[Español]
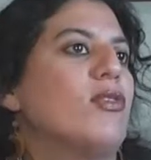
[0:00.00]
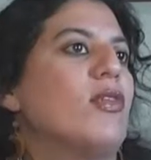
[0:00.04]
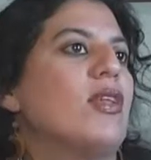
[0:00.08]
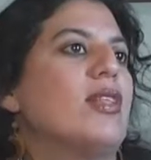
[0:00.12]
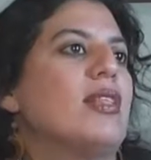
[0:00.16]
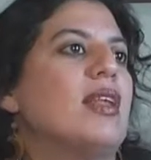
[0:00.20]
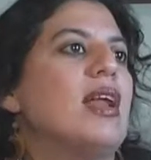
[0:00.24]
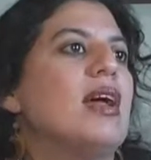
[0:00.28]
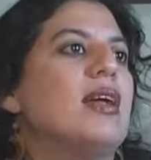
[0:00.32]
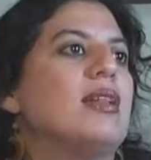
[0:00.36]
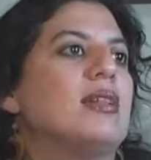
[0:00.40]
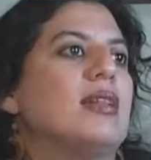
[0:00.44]
de
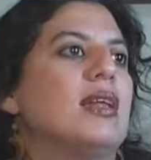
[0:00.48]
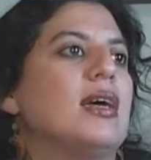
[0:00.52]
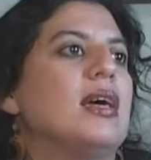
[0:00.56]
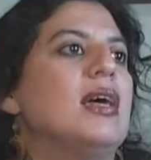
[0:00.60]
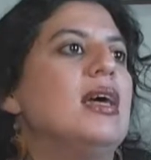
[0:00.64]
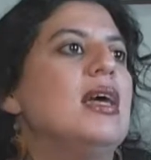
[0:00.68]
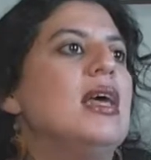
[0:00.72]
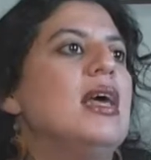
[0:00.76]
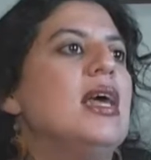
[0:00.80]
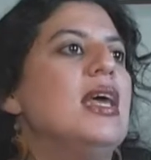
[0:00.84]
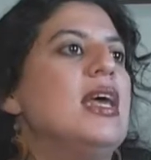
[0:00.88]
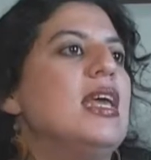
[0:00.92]
trata.
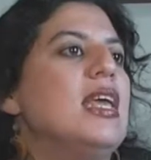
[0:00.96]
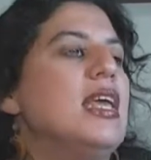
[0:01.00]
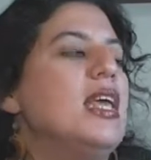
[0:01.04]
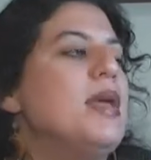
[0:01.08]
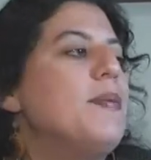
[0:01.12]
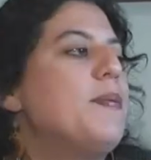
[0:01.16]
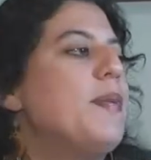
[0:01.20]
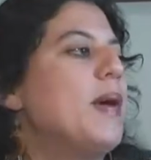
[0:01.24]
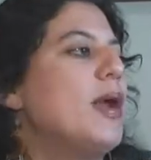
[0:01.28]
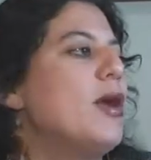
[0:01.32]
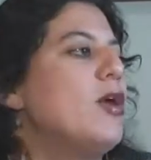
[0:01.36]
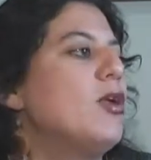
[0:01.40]

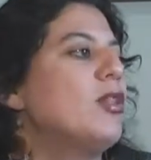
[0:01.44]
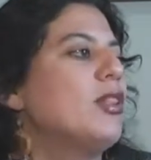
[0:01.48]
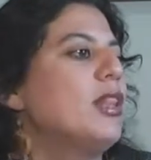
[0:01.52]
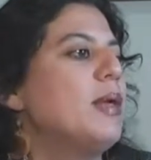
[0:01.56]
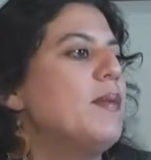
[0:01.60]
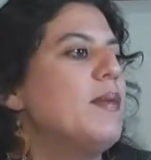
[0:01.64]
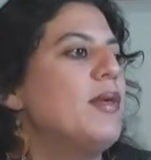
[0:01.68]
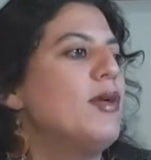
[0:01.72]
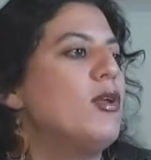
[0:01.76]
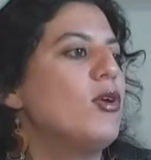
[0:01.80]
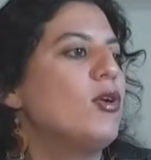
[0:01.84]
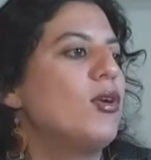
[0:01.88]
Y para el
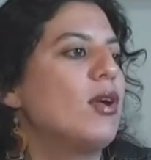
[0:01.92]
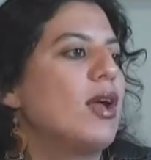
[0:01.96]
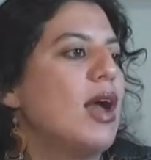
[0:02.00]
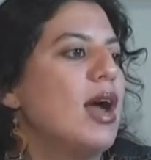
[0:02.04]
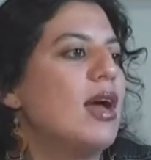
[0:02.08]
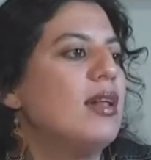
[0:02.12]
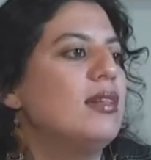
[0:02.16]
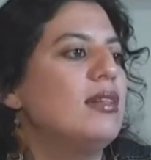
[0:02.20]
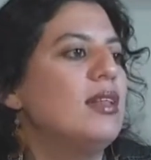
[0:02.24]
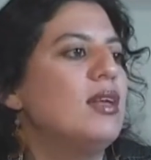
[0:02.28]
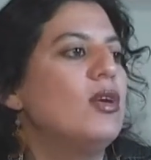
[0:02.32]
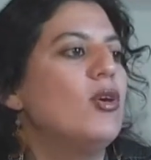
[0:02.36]
tema de los
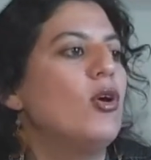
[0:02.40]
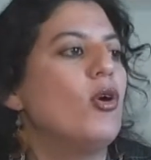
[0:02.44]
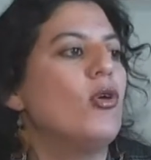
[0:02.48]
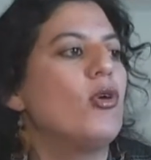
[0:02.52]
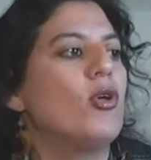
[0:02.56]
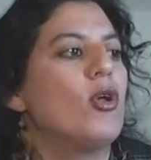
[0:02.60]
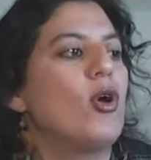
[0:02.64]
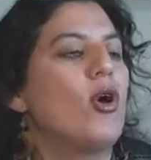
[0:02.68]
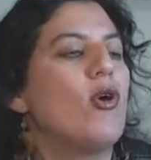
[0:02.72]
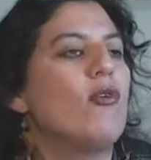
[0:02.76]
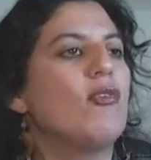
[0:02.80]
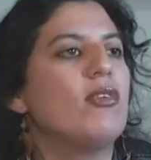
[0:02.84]
castings o
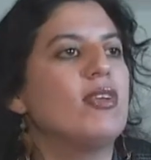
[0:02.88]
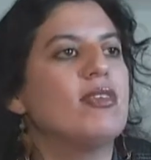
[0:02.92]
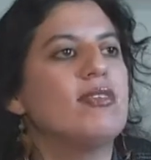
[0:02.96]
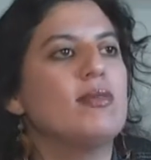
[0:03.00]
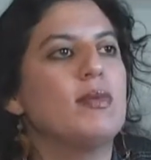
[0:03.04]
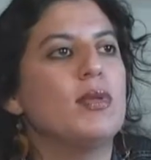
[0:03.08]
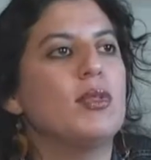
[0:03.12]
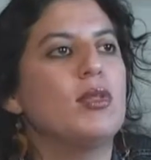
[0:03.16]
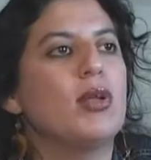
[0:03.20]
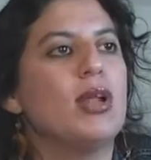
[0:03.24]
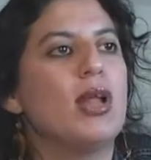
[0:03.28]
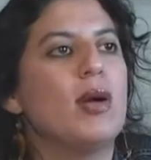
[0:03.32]
de los
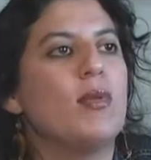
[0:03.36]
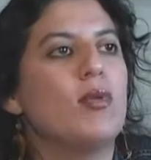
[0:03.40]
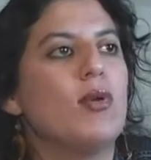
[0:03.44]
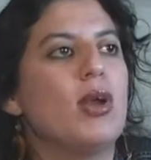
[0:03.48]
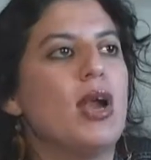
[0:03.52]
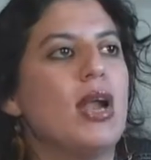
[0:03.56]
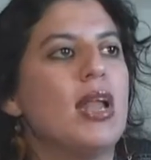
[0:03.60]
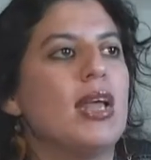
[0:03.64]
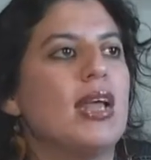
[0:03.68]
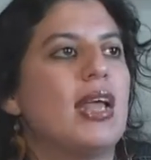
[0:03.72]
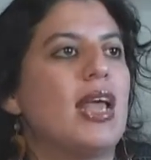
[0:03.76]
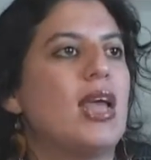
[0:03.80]
ofrecimientos
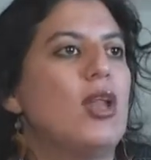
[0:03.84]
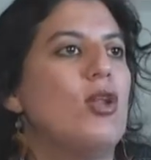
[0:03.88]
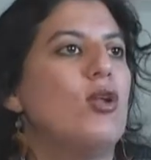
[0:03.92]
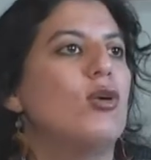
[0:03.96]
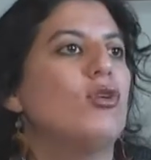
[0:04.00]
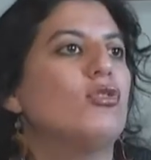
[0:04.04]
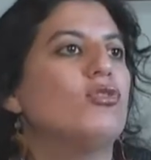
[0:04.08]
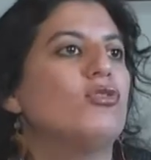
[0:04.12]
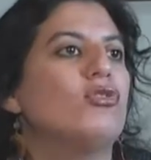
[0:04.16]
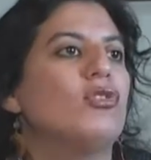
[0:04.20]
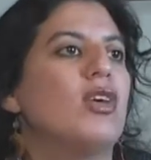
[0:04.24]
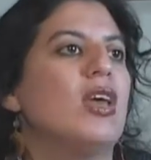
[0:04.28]
laborales que
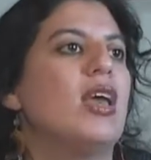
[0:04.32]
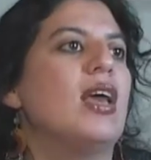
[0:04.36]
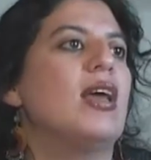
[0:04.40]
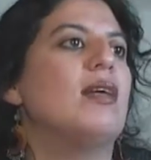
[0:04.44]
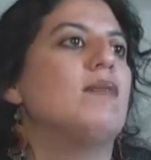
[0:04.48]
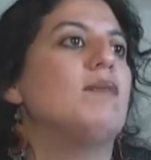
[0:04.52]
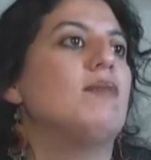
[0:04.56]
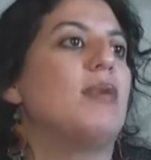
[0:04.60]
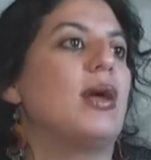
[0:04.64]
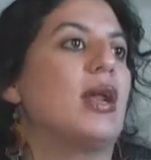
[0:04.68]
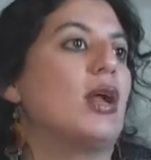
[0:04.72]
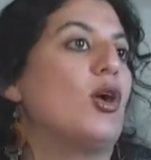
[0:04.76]
no
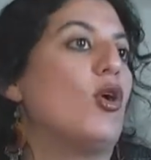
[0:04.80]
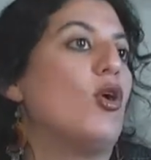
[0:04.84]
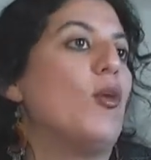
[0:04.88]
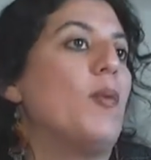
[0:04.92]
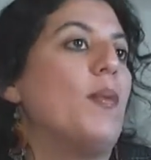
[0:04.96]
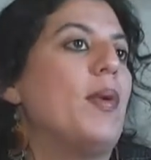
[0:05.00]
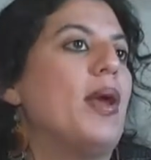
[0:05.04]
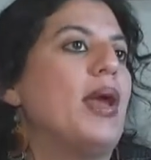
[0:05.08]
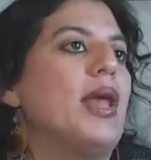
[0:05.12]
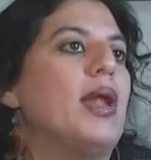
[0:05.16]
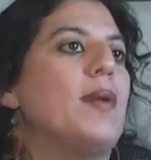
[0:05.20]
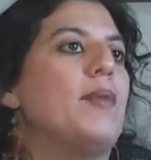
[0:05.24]
sean para
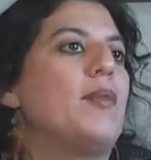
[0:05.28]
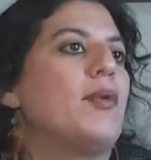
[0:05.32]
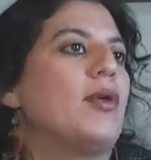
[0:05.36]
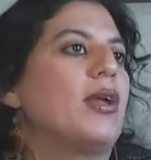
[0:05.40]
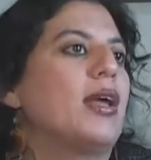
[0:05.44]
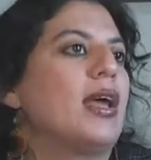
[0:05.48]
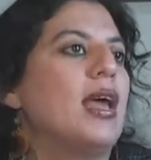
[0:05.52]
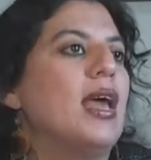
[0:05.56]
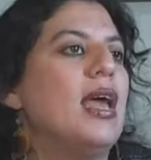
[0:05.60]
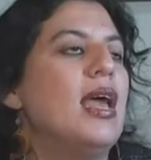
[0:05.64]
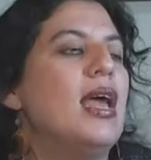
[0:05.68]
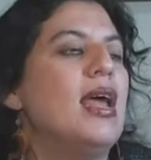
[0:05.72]
coopera,
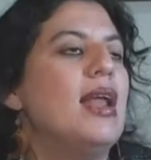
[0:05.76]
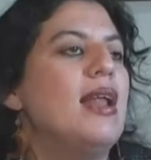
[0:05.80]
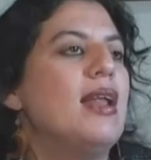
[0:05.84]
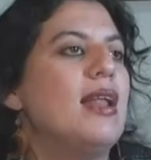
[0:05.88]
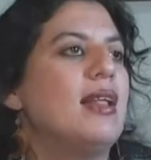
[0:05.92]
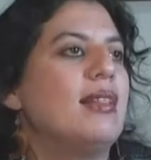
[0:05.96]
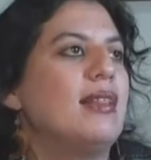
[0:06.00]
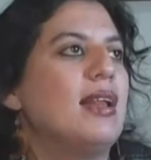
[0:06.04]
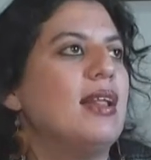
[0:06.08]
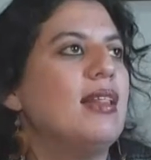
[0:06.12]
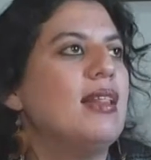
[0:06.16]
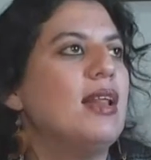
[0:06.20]
porque
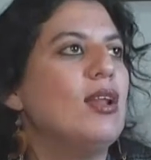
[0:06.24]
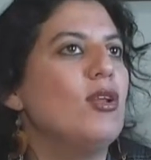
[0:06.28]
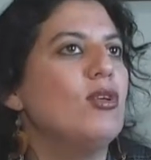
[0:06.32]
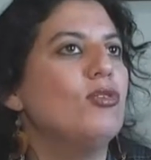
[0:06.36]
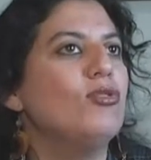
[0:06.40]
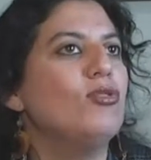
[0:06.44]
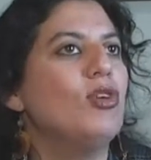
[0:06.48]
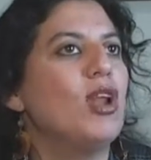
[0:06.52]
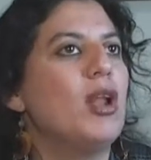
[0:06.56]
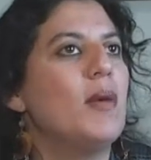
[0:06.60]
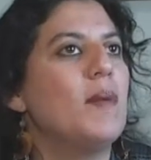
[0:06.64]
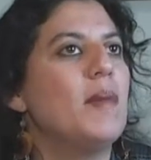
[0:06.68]
la trata no
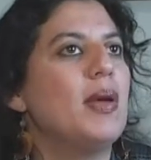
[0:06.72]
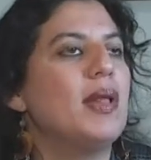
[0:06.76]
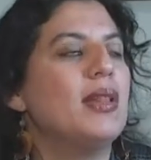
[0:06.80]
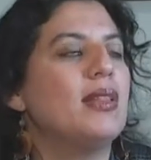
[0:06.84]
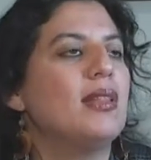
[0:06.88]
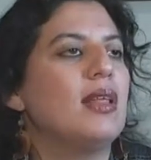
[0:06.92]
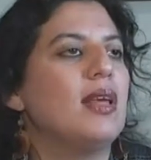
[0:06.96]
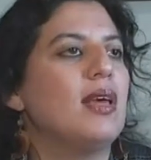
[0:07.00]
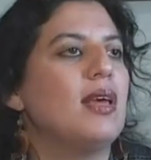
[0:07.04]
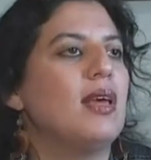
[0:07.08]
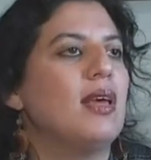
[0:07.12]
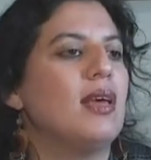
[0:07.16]

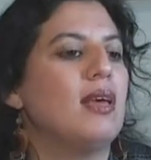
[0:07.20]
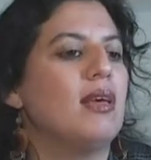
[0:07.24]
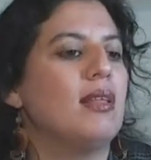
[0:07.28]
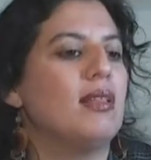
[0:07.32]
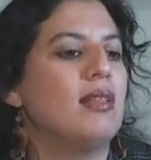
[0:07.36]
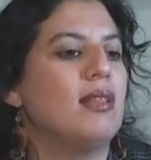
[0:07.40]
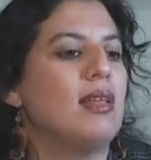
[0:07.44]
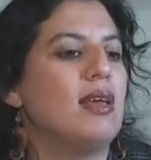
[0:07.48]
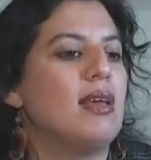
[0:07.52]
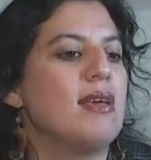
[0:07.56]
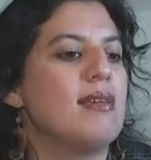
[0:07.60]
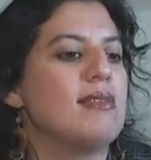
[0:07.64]
solamente
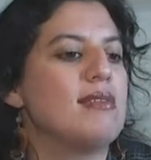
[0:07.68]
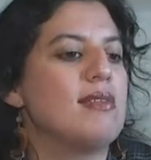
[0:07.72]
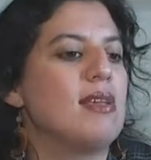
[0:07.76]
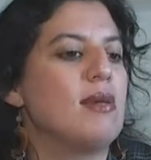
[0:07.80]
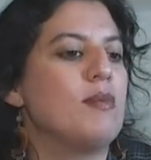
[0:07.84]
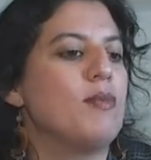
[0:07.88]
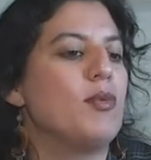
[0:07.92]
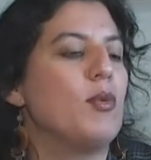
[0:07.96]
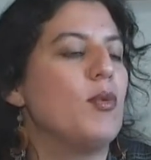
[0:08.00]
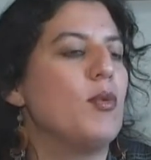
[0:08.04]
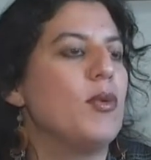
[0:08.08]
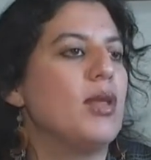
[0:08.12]
este,
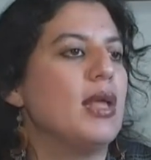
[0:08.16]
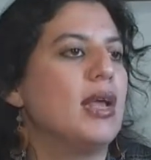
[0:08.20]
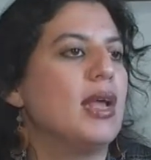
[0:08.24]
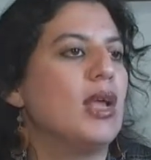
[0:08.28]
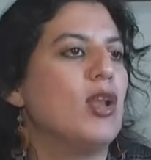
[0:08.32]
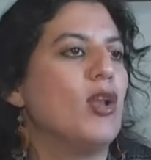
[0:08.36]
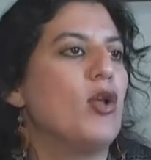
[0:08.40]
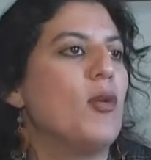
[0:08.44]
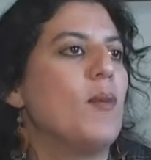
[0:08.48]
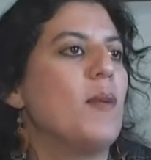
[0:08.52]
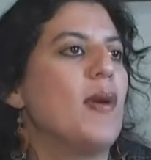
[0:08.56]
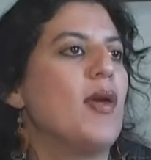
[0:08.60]
se publica
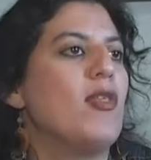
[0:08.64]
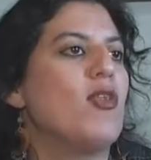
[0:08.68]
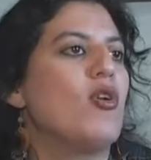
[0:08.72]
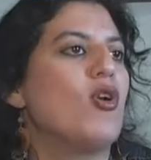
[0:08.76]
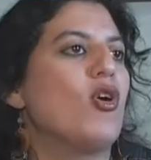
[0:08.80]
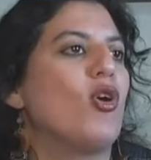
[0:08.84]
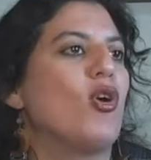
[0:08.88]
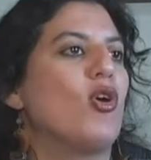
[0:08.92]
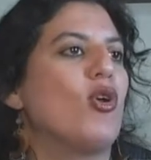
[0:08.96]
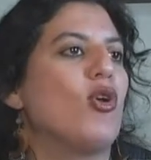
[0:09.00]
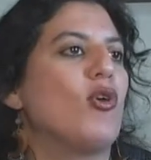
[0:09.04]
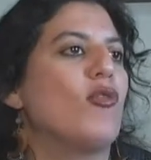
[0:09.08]
en los
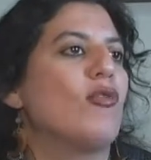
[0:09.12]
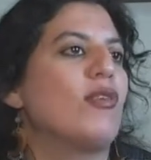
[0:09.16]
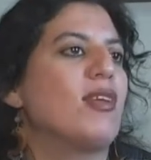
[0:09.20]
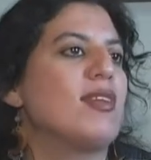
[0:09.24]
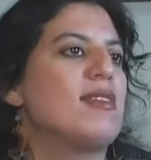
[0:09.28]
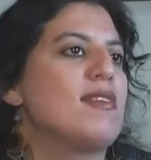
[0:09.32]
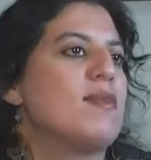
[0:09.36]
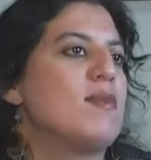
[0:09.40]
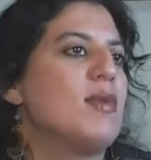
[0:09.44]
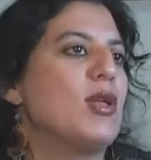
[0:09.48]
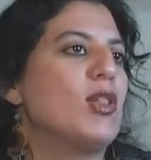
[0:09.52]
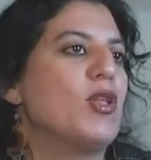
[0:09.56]
medios con
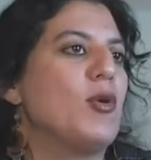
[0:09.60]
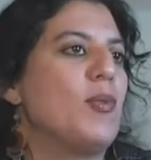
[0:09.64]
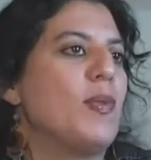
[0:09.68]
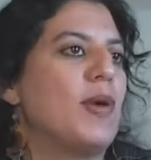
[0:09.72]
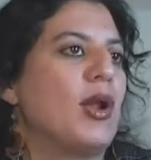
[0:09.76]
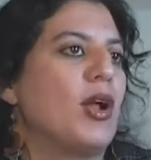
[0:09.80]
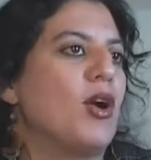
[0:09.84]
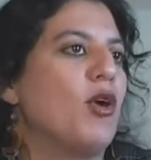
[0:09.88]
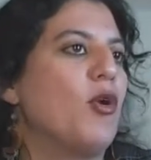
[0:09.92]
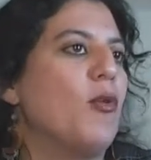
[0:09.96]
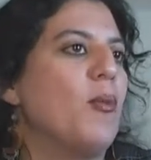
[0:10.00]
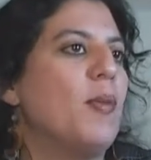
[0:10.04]
ofrecimientos
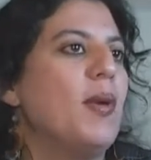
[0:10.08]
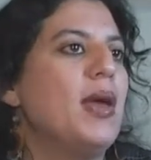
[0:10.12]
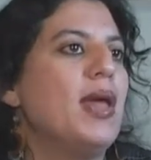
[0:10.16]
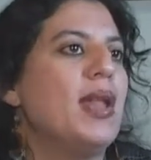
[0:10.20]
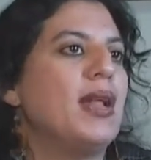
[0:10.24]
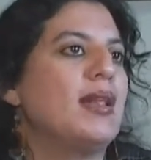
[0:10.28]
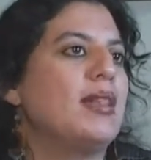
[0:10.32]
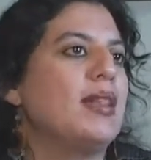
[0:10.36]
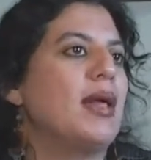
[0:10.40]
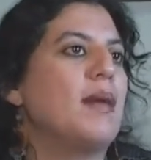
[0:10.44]
para coopera,